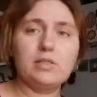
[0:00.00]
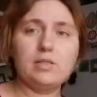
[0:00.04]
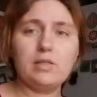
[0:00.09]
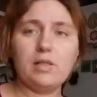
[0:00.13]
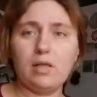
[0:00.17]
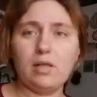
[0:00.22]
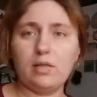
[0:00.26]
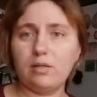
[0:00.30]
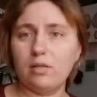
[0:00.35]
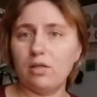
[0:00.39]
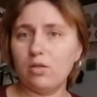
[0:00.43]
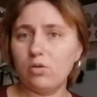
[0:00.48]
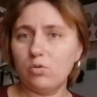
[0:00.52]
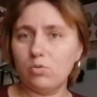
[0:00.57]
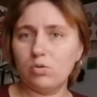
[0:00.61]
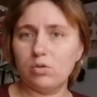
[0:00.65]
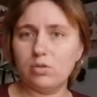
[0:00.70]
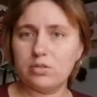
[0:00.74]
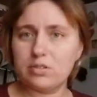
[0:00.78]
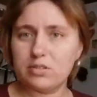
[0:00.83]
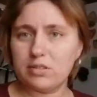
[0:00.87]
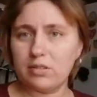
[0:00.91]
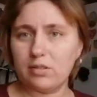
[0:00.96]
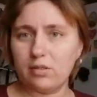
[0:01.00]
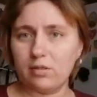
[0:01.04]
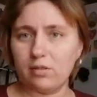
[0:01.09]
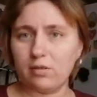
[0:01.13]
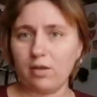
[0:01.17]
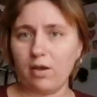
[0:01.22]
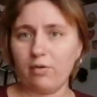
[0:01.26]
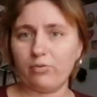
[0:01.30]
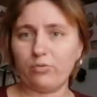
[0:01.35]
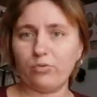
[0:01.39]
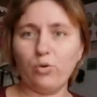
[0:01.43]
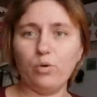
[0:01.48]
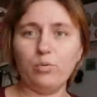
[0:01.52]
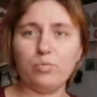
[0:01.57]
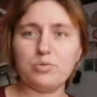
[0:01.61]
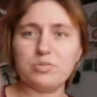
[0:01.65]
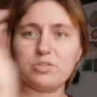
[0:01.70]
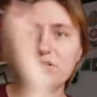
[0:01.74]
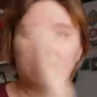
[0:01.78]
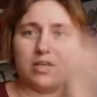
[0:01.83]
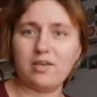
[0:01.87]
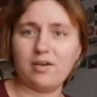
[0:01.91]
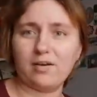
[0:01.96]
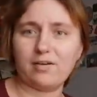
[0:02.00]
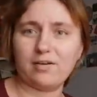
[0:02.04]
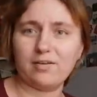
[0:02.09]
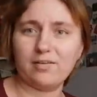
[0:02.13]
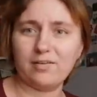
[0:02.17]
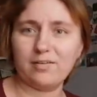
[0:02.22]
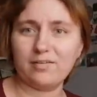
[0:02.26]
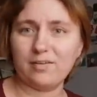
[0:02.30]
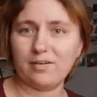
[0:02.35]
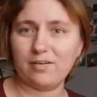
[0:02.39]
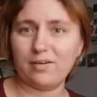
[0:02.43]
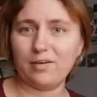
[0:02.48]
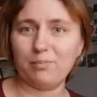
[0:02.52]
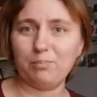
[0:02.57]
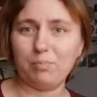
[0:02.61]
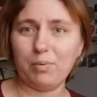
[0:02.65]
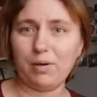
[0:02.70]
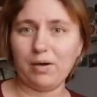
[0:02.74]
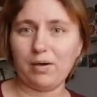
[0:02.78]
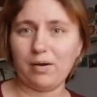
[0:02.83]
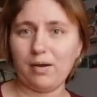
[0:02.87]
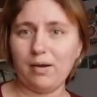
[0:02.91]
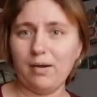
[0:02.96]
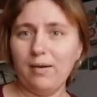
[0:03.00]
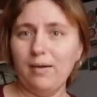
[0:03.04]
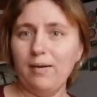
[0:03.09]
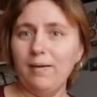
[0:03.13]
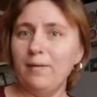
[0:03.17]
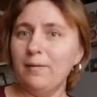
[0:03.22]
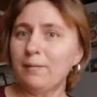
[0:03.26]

Взяла на Юлию, села на автобус, доехала до Крипара.